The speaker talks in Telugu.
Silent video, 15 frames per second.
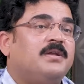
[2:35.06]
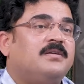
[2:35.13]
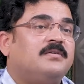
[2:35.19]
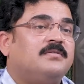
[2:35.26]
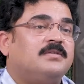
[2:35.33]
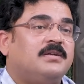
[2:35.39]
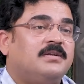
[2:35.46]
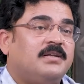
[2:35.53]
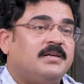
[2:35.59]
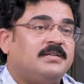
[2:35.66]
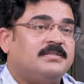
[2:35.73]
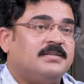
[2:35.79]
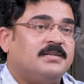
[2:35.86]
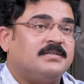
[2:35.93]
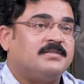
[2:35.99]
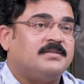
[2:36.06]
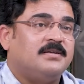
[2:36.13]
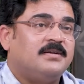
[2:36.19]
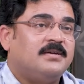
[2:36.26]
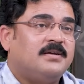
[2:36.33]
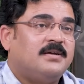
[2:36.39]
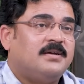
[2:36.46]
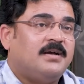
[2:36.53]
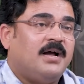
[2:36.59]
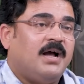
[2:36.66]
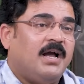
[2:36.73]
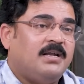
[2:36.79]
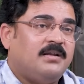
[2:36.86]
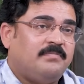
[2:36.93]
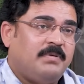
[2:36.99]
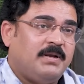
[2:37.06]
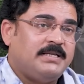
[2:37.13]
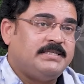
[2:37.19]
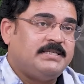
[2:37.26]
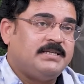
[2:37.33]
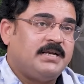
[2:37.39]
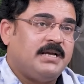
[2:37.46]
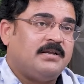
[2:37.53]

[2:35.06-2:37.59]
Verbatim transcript: మీరు అన్నట్టు థర్టీ ఇయర్స్ ఇండస్ట్రీ ఆయన పిలిచి